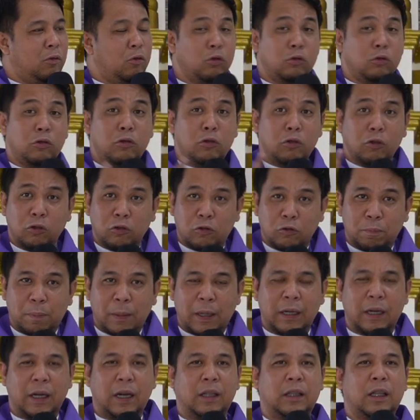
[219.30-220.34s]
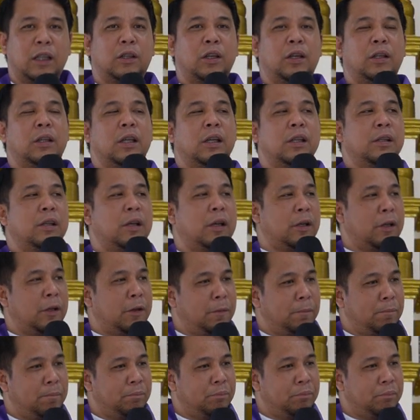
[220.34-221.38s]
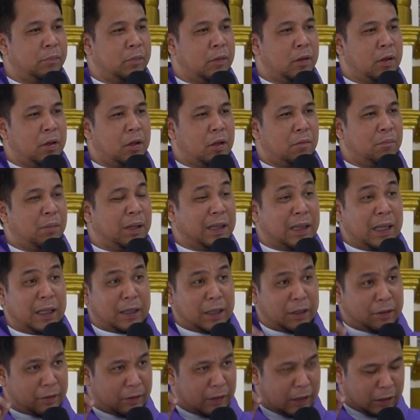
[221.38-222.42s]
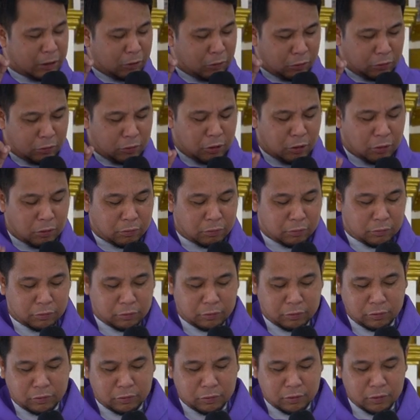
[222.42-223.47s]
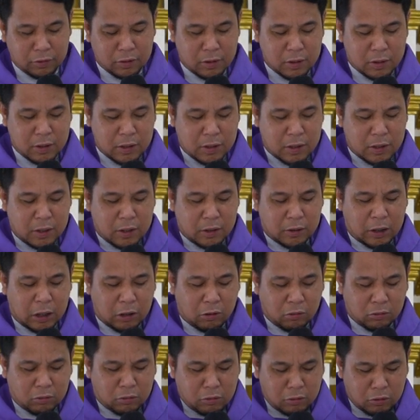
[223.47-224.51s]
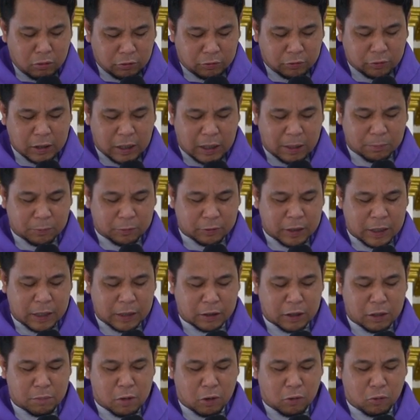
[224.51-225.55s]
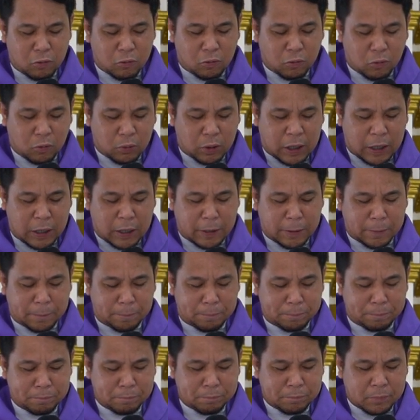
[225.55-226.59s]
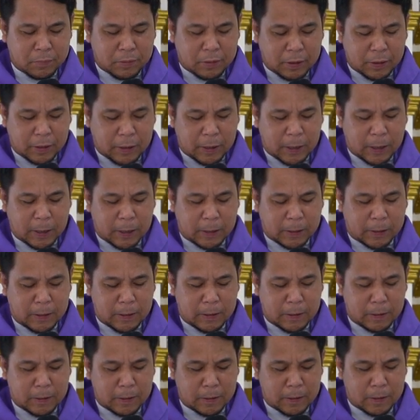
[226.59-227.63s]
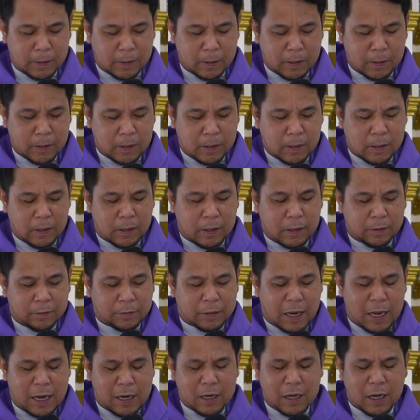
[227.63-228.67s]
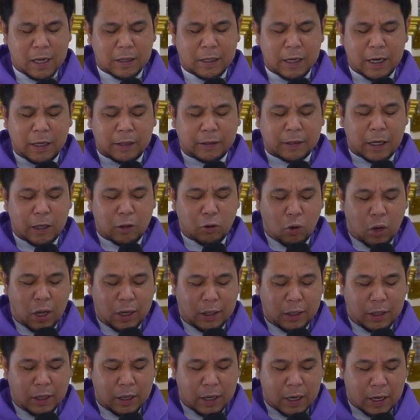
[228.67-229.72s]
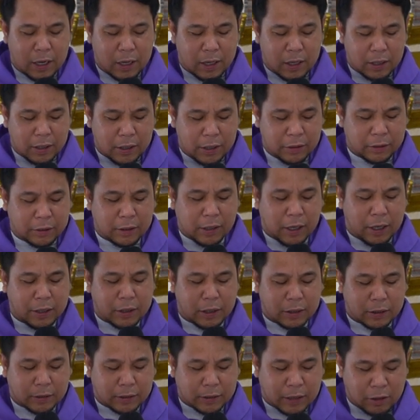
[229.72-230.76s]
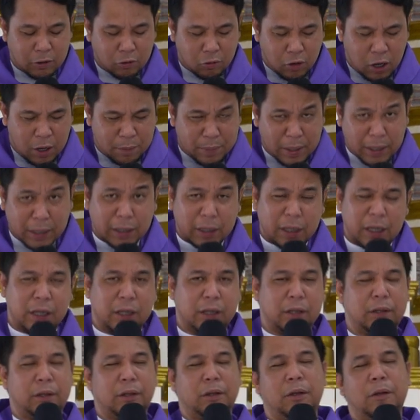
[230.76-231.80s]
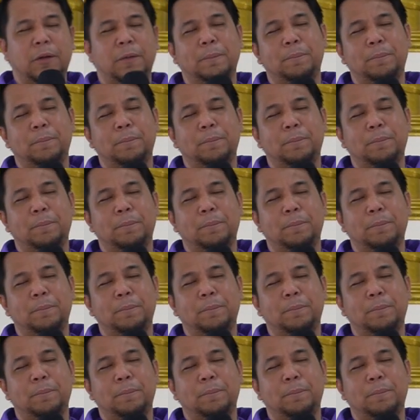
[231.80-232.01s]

Good news para kada tayo dayay. But that is not good news. Ti good news kakabsat nga na, kit saan na day tayo no anya iti kayat tayo amanggal.